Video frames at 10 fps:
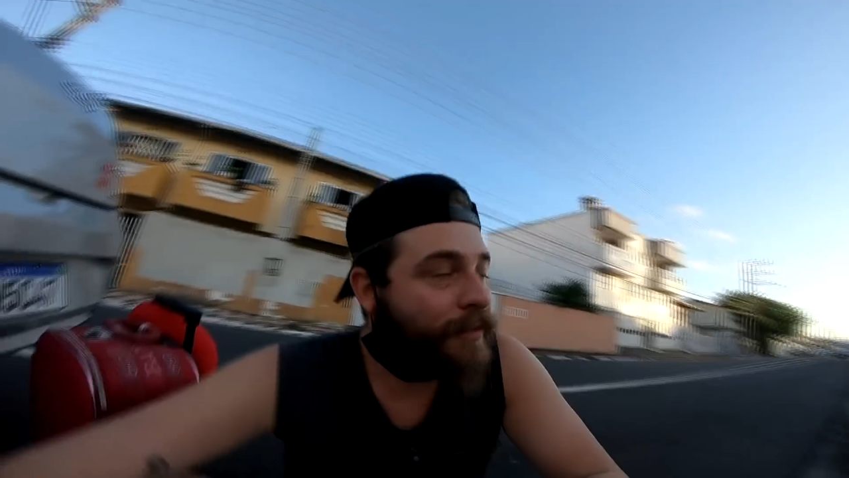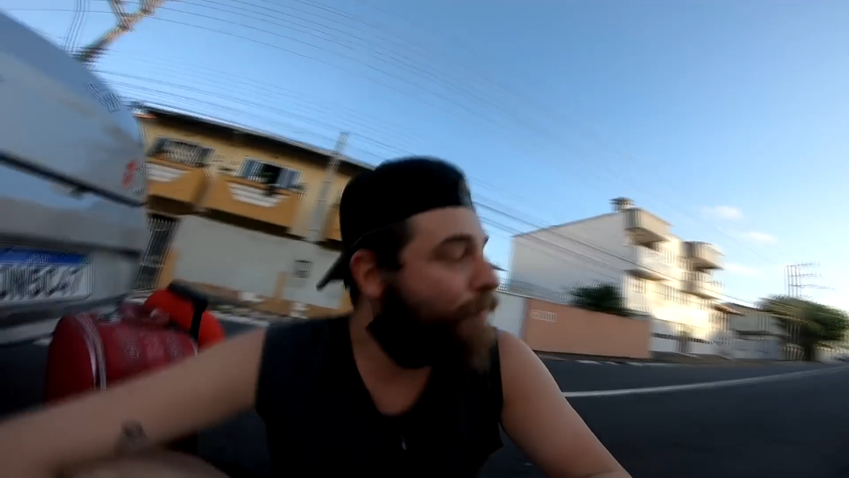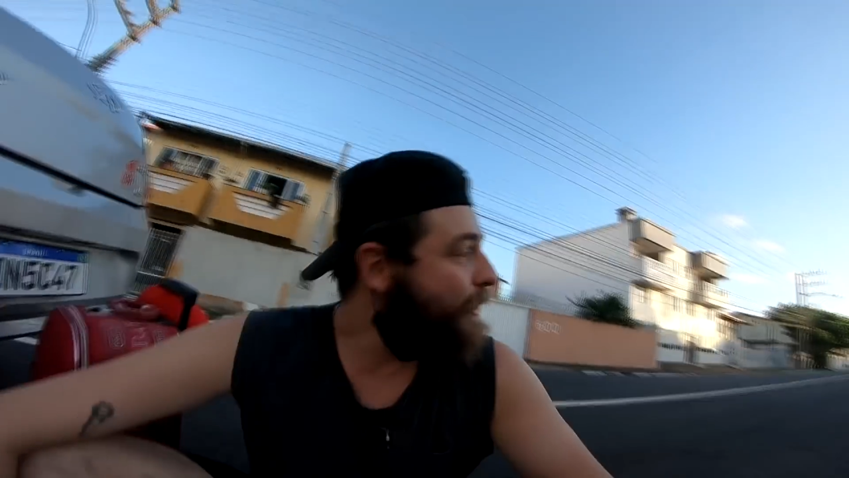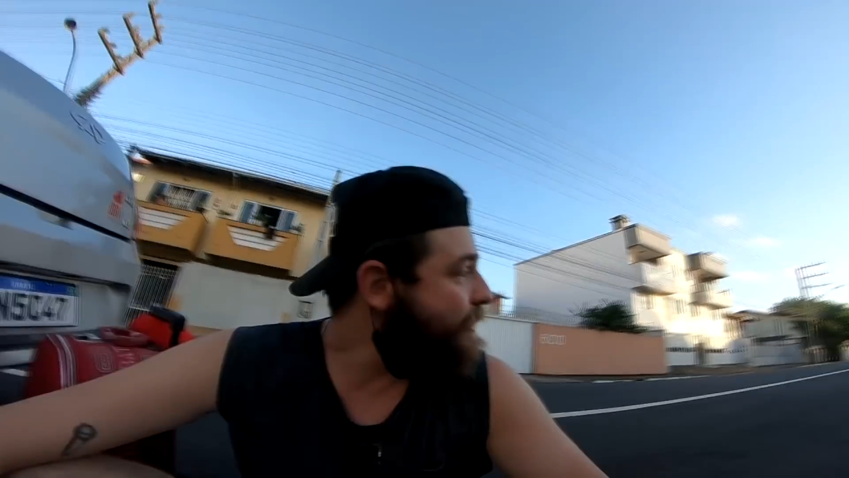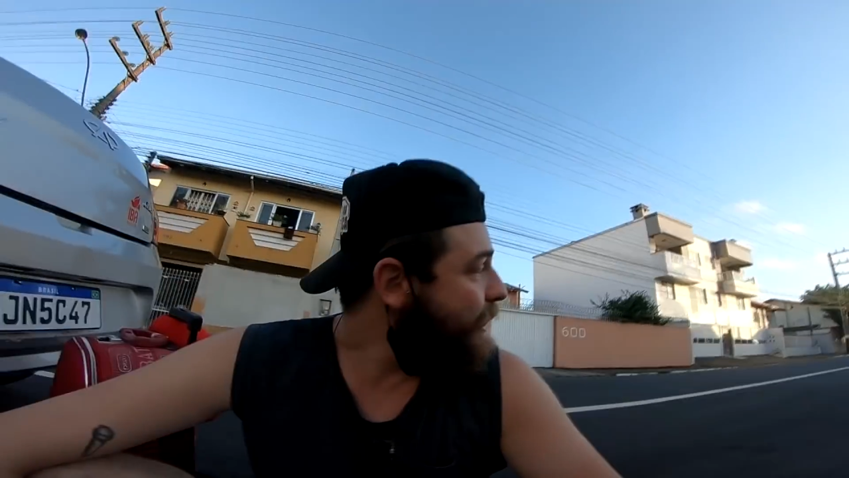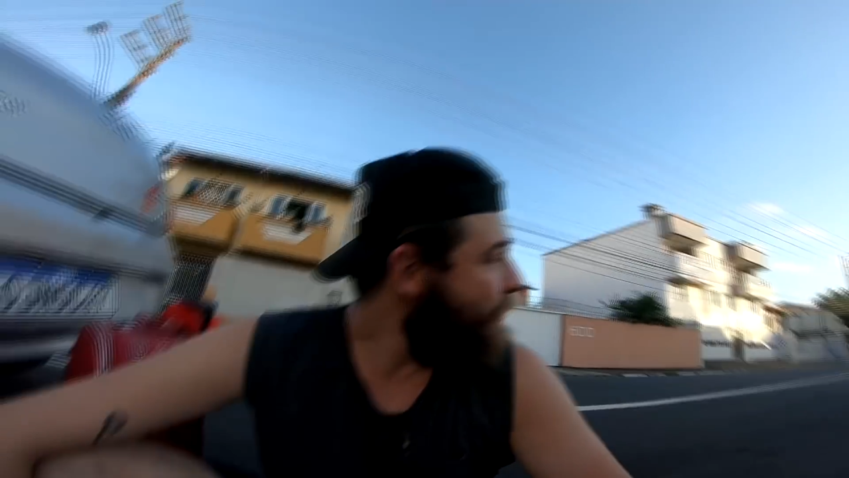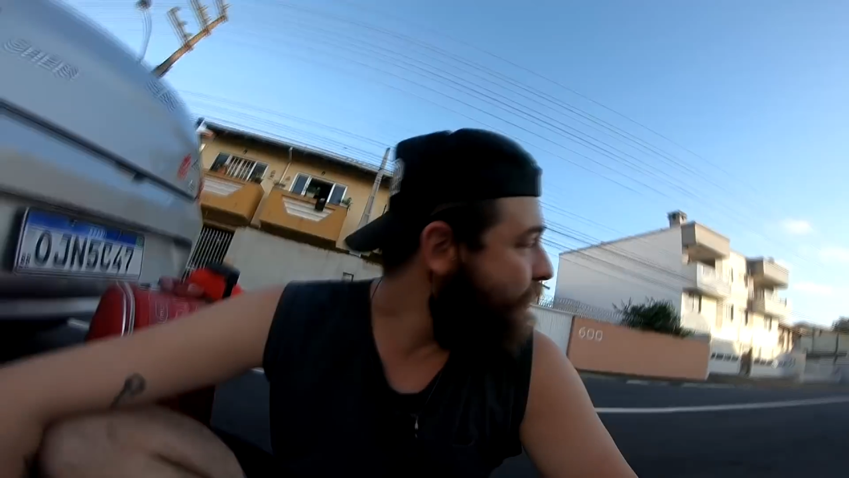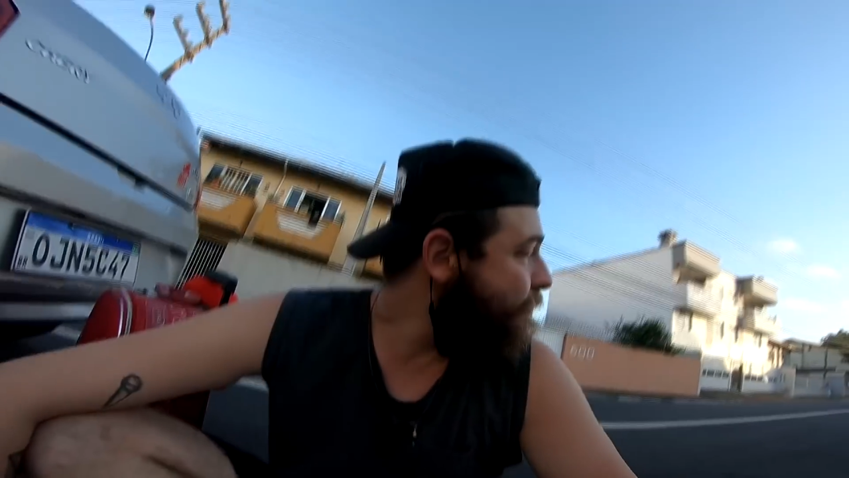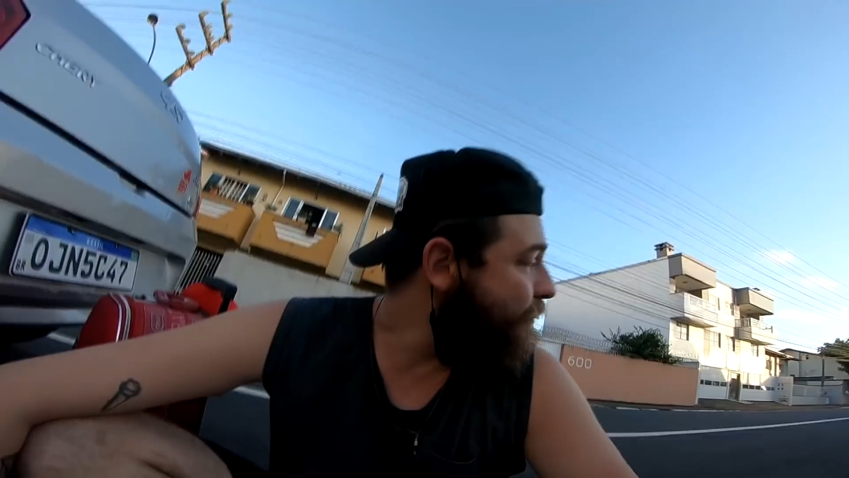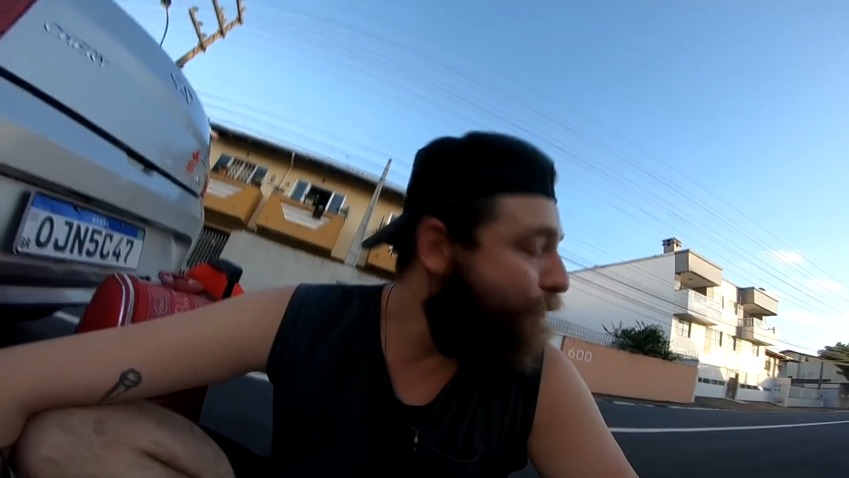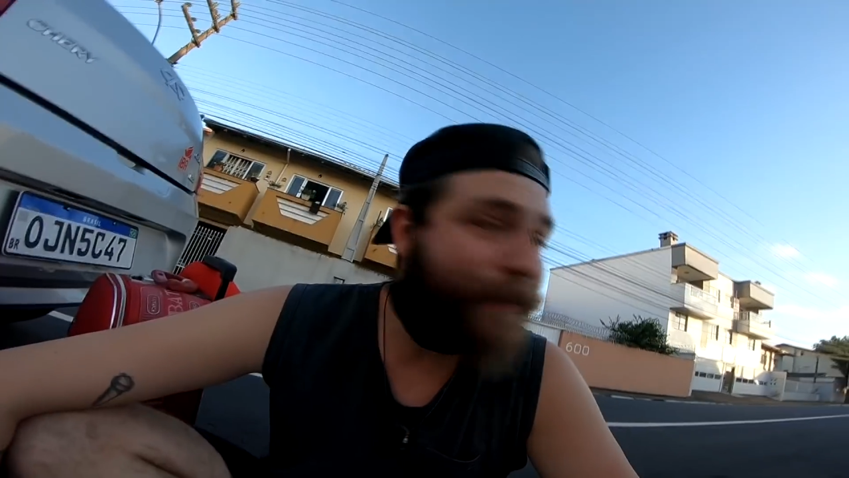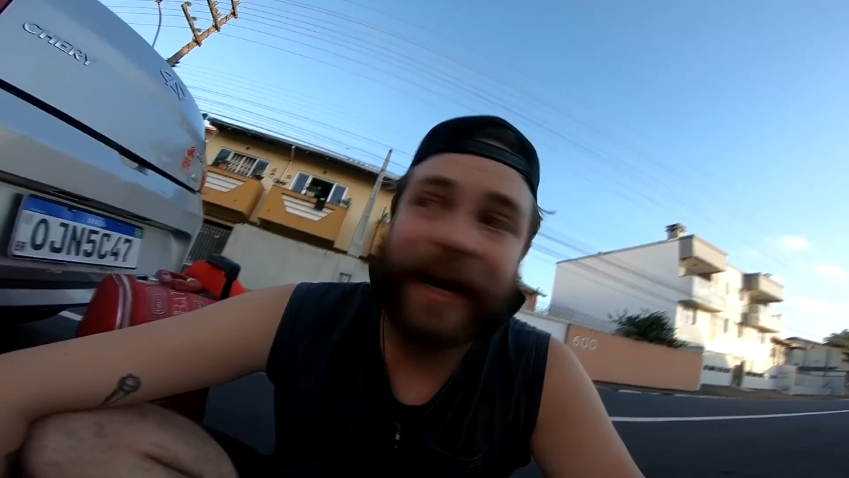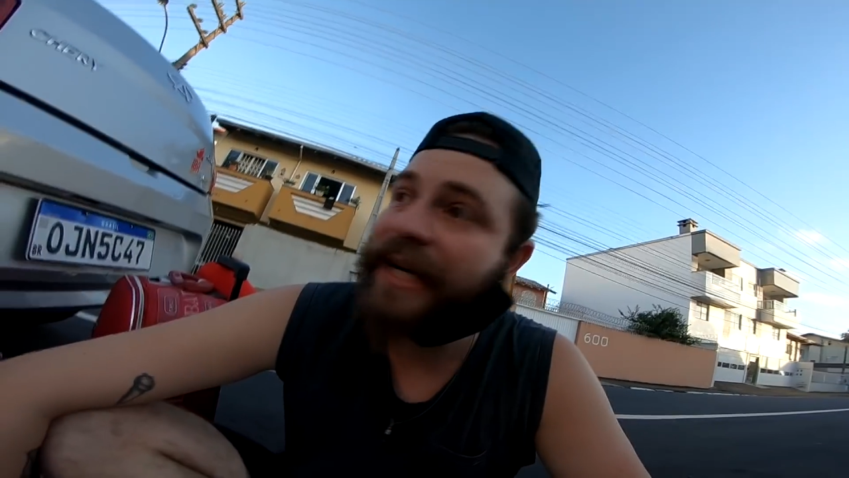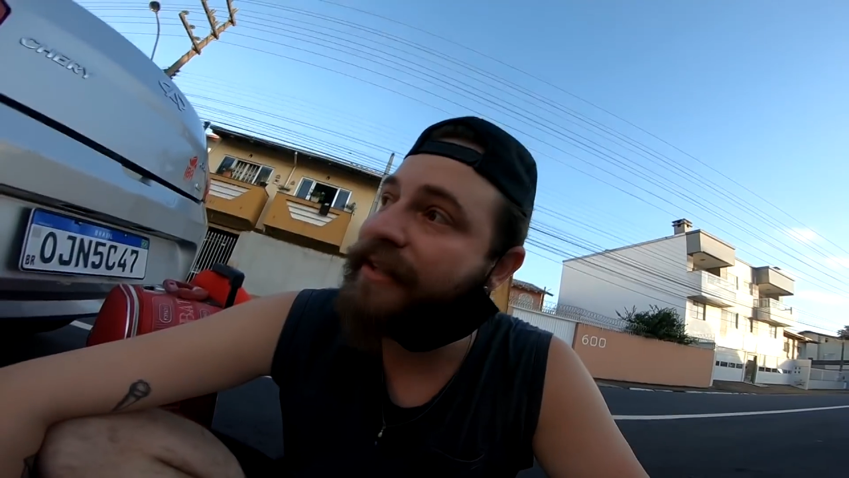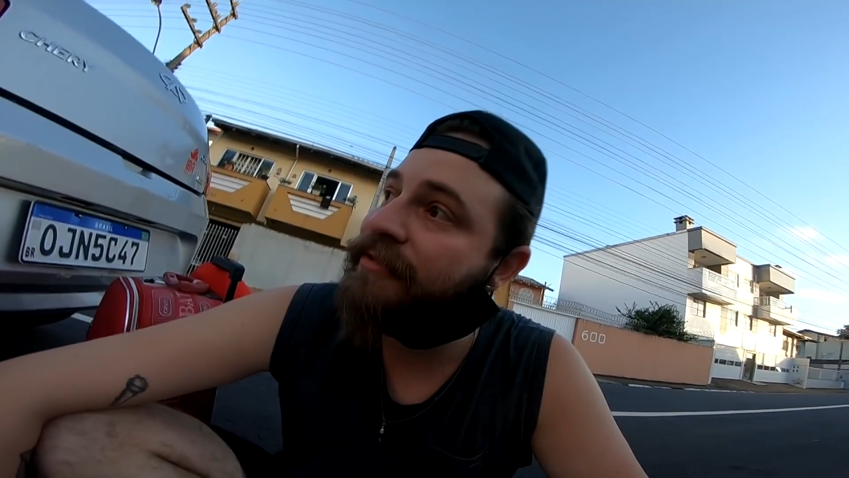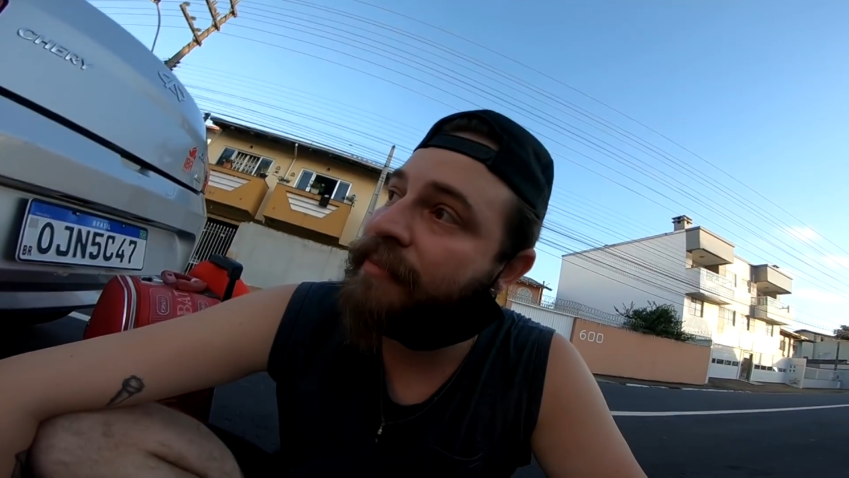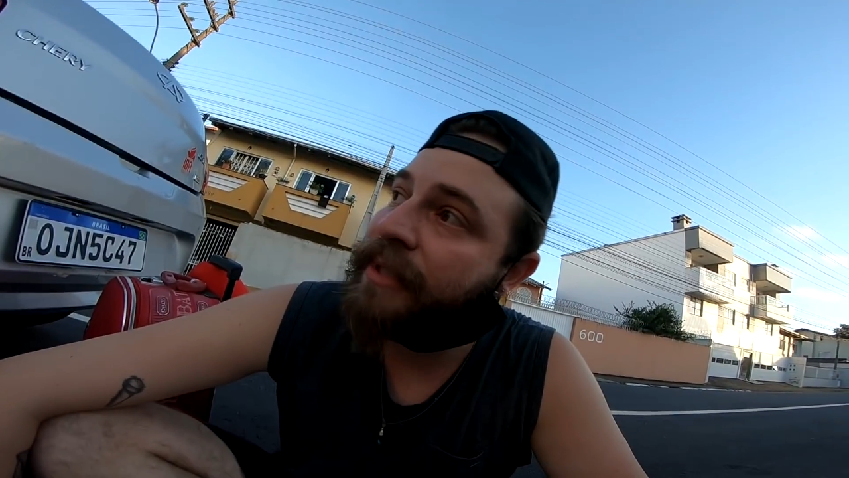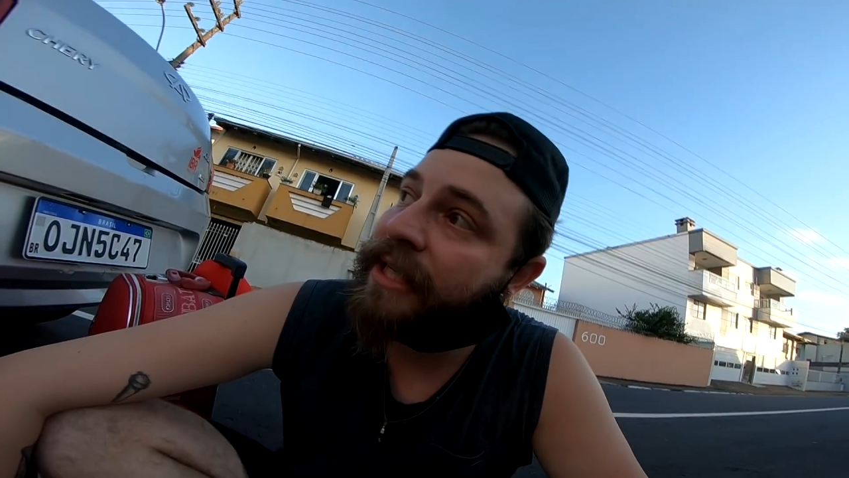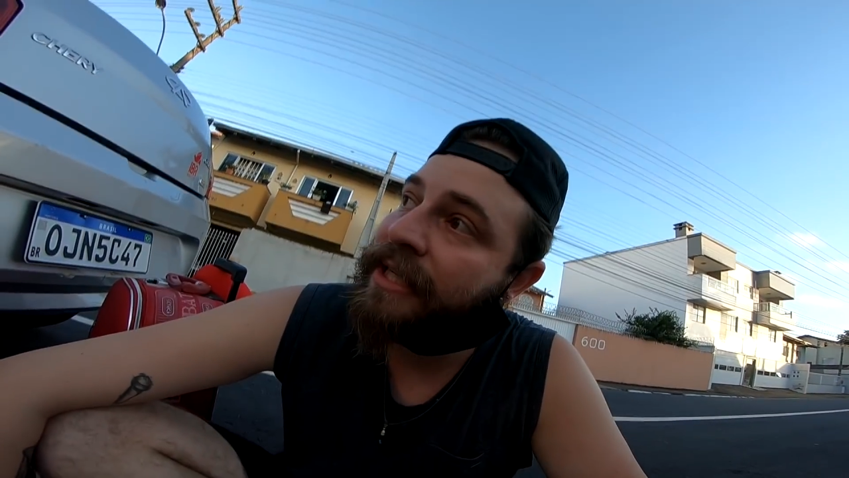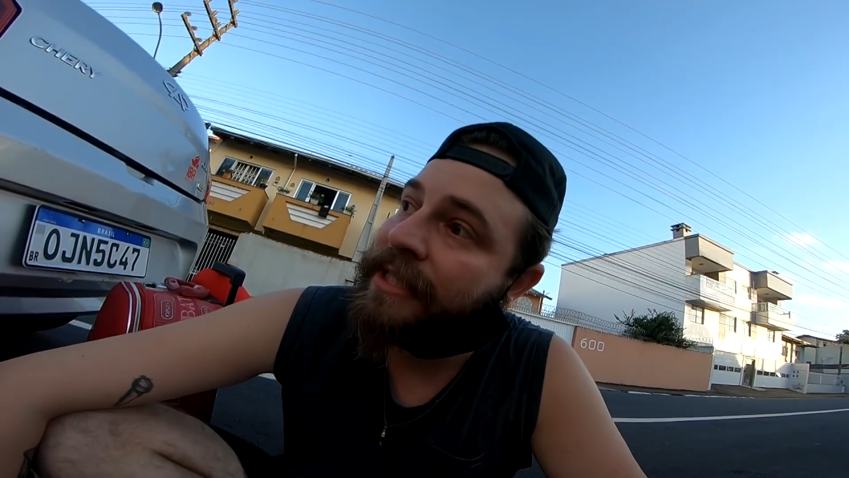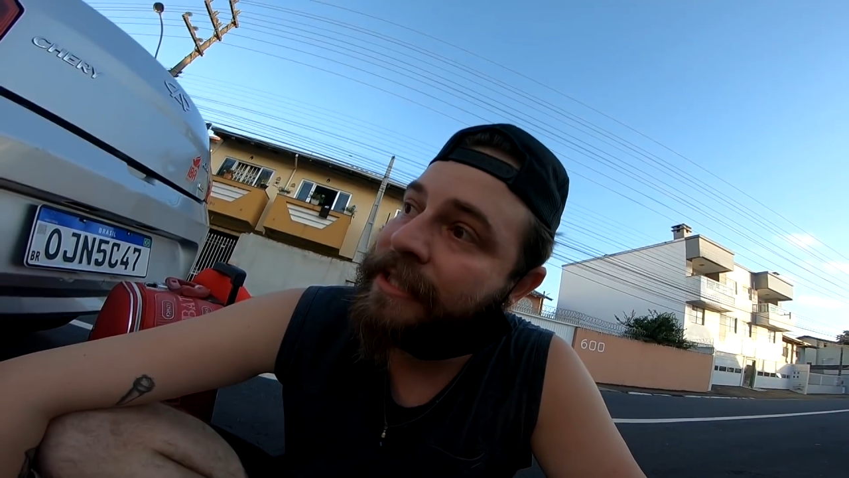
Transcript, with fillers: eu não pensei nisso, fiz merda, família